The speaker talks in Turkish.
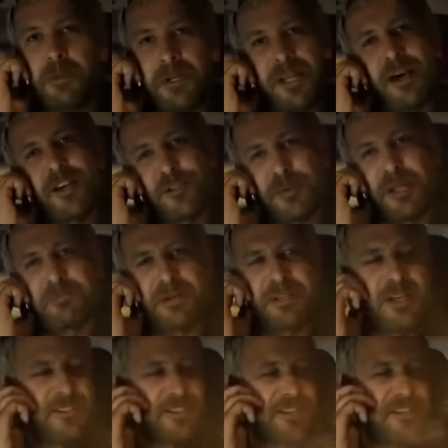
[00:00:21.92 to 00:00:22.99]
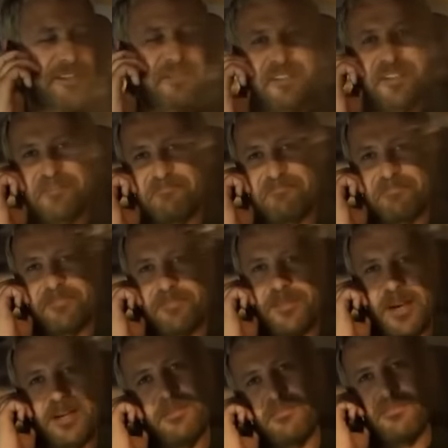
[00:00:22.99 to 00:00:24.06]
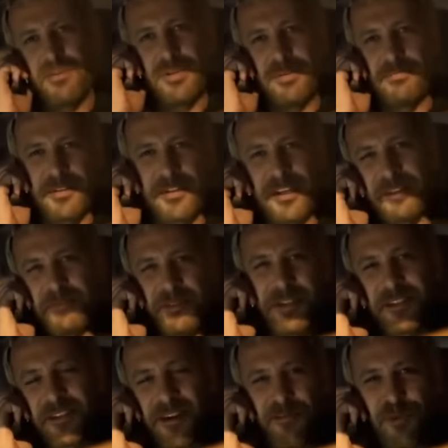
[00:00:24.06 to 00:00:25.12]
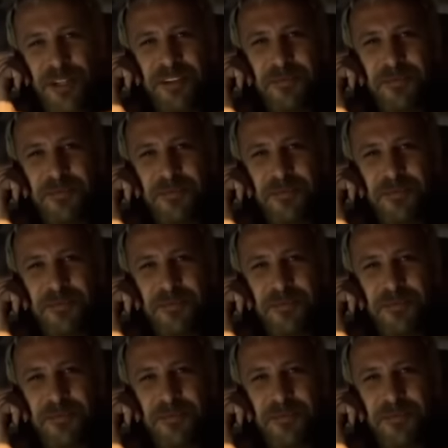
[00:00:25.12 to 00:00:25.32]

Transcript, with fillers: Bana Ercüment Bey dersen sevinirim. Yani öyle kısaltmalara tahammül